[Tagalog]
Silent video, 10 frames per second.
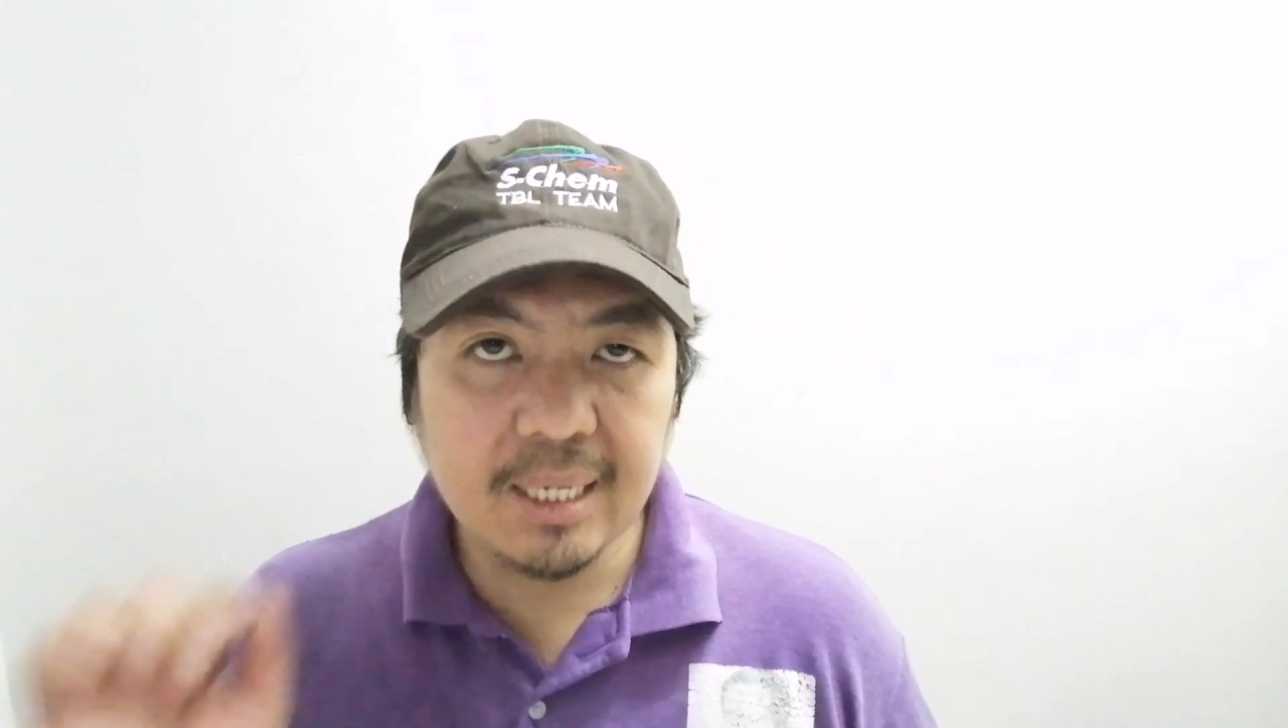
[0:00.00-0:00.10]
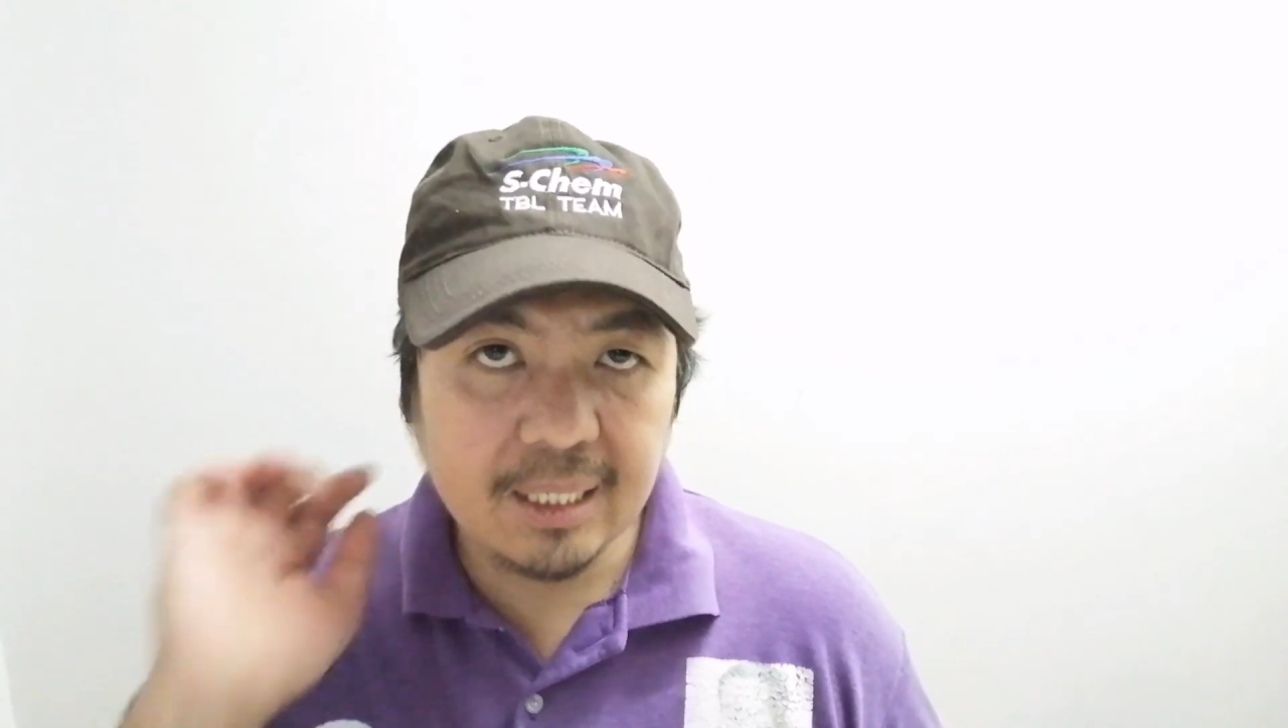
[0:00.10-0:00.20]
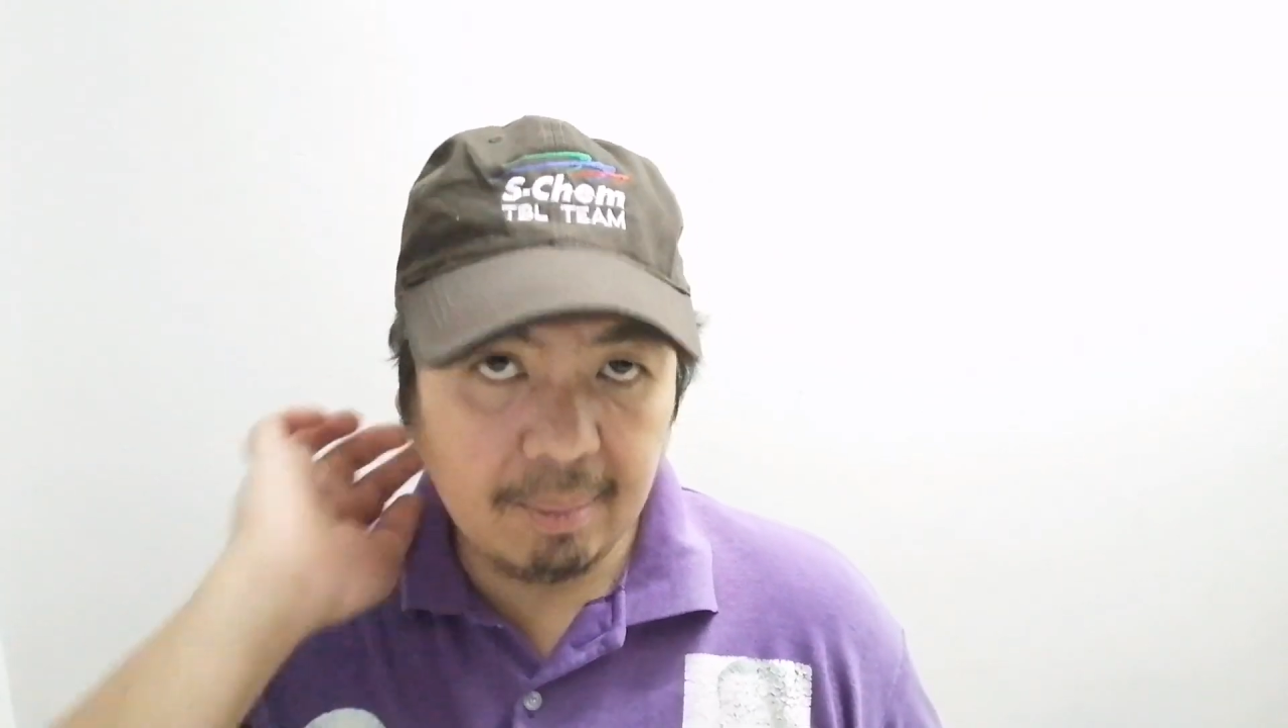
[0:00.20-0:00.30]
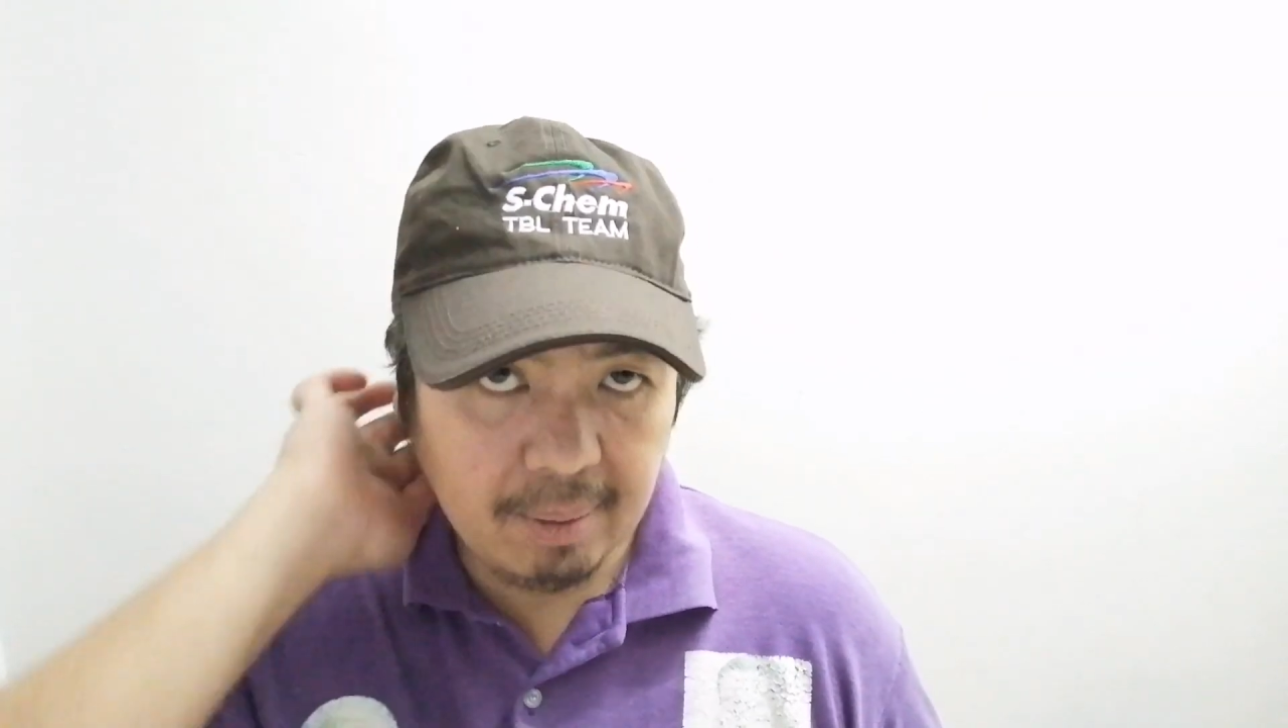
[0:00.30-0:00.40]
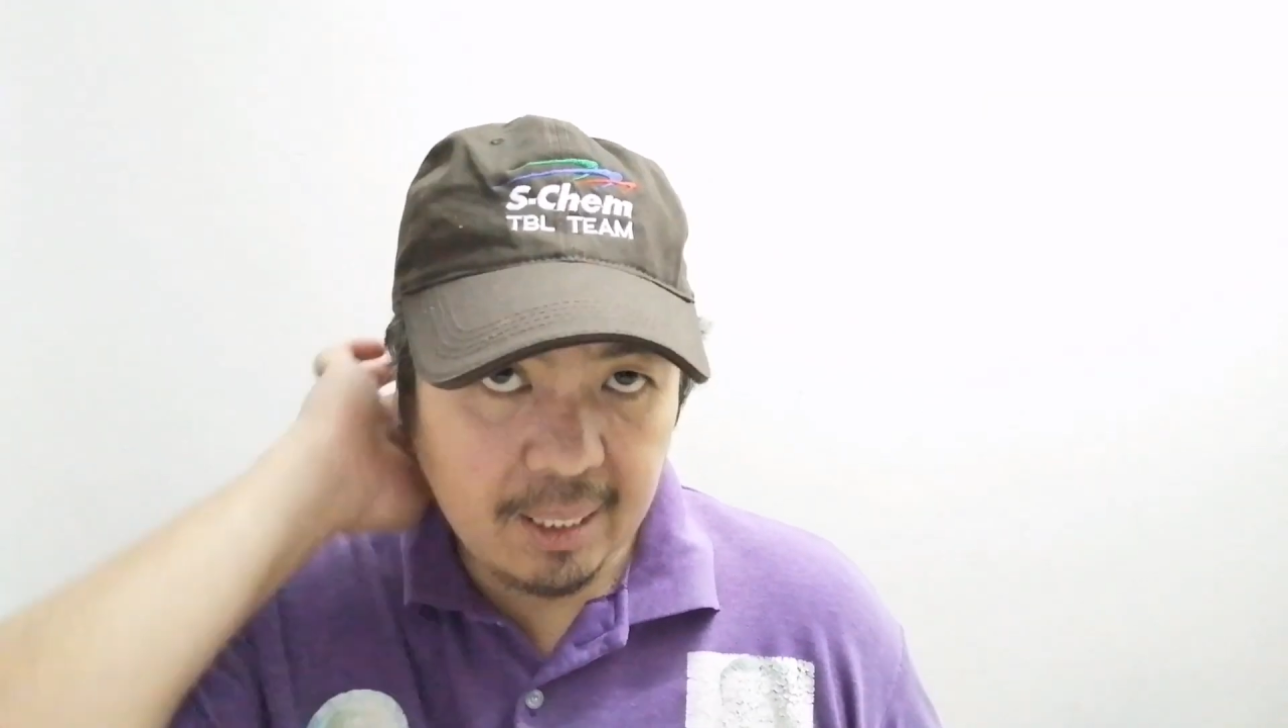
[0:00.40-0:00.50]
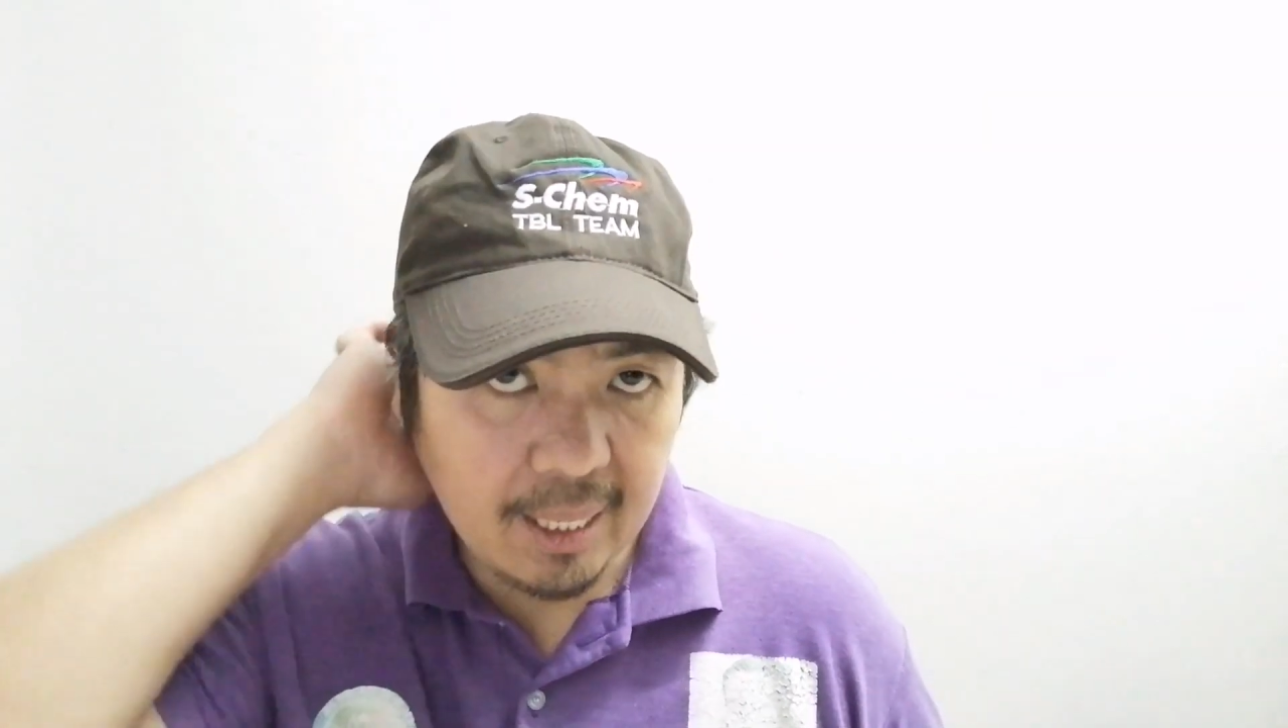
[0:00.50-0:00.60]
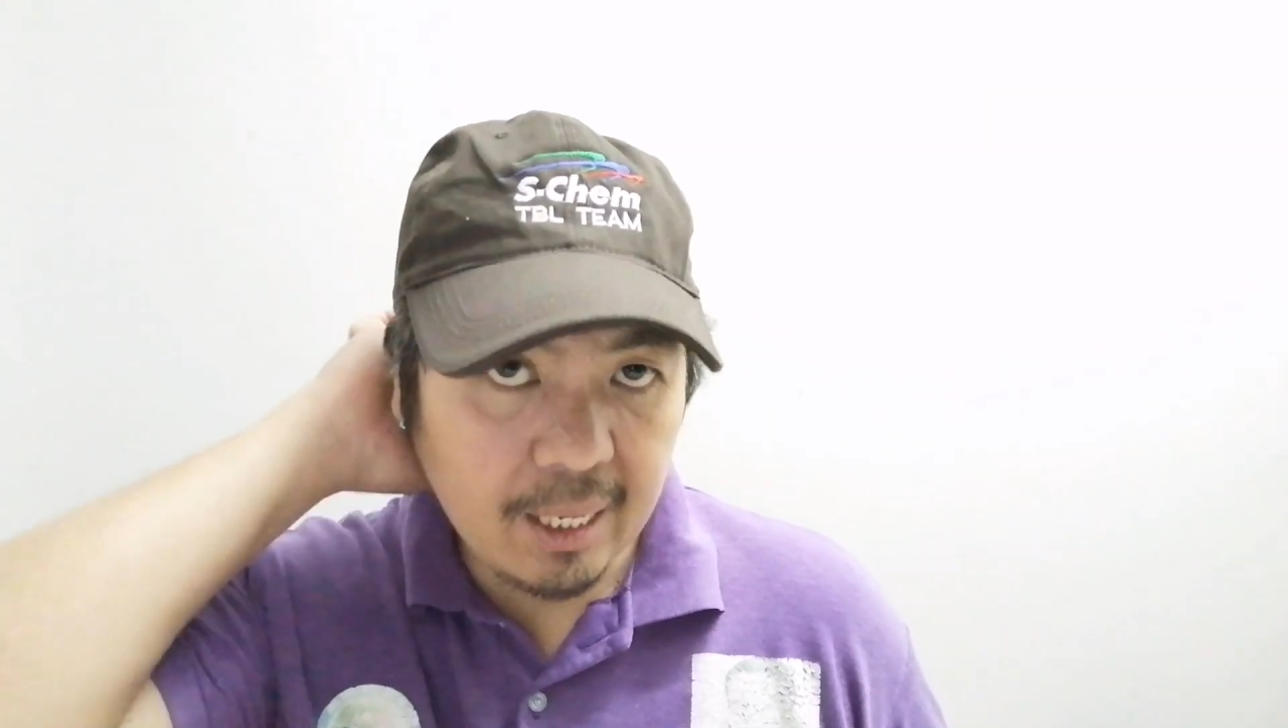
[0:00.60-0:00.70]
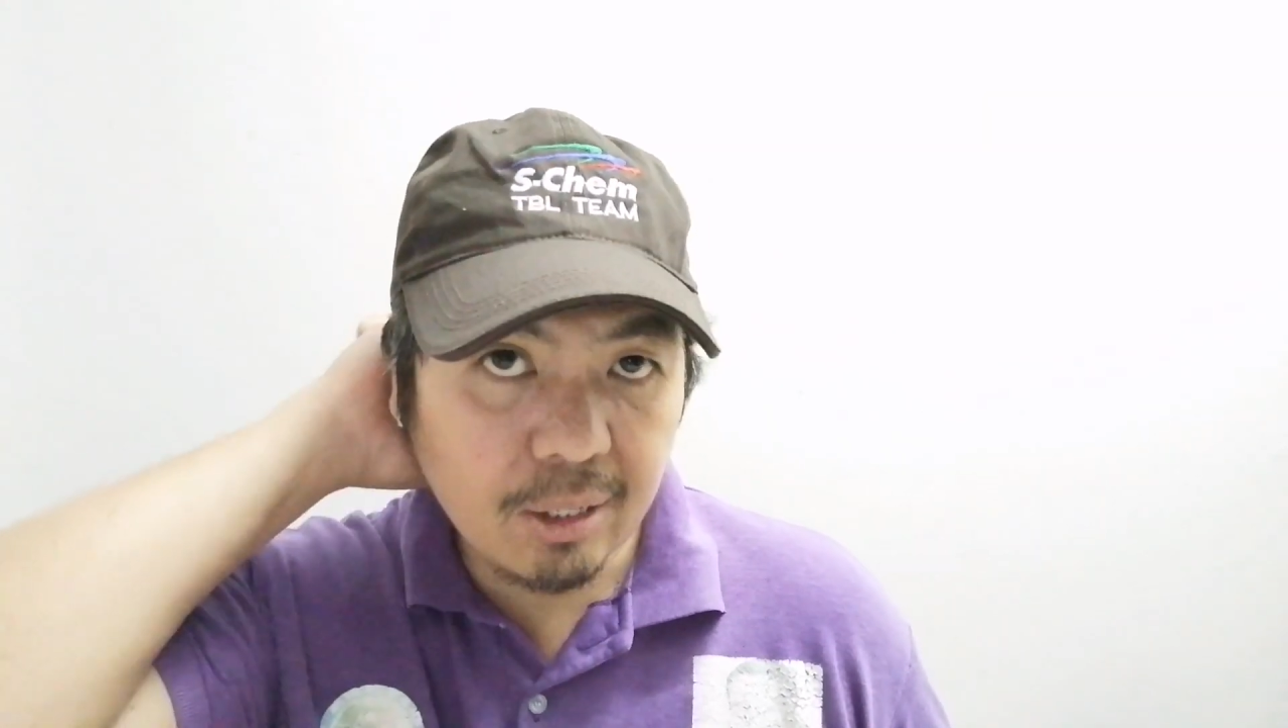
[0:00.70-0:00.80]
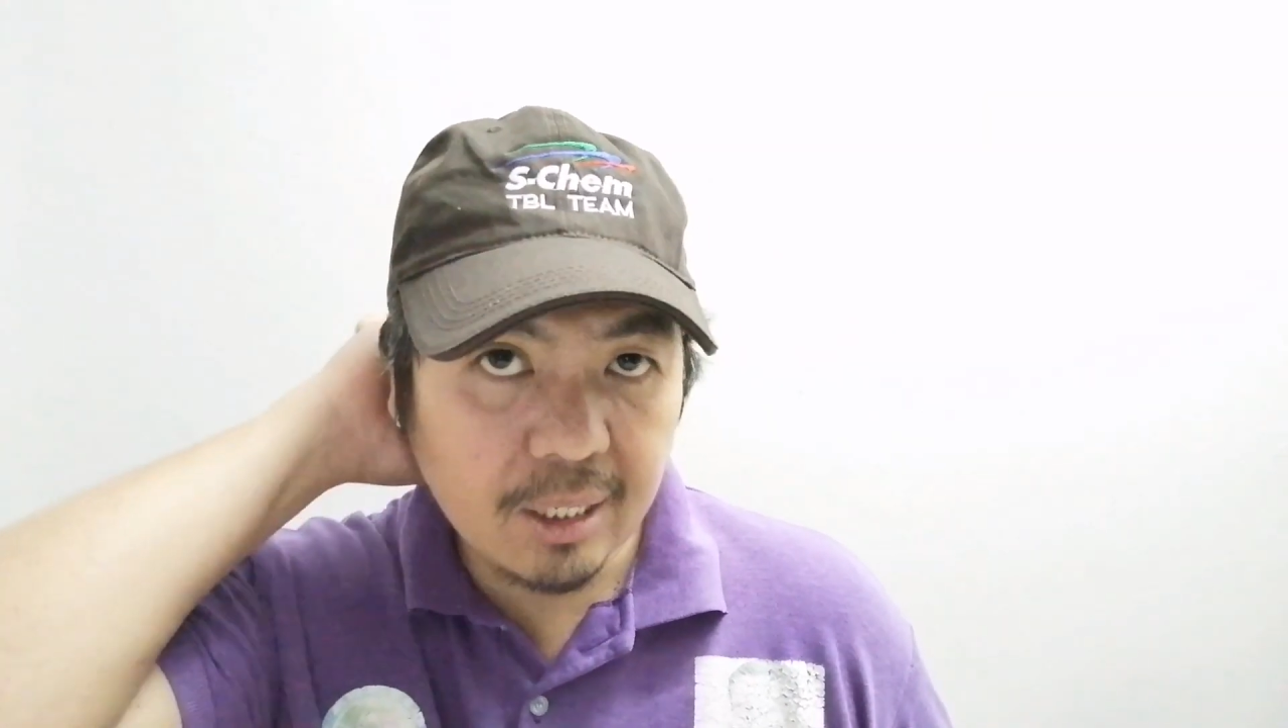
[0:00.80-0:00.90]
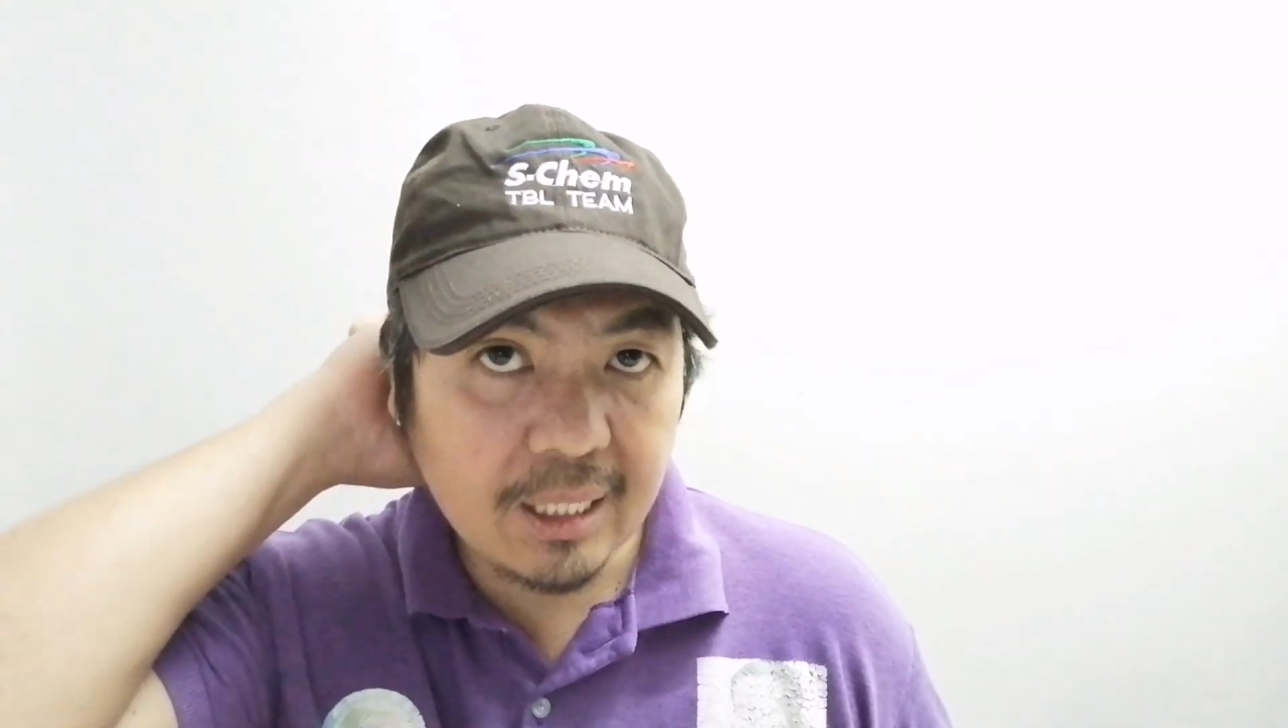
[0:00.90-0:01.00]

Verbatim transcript: sasabihin ngayon at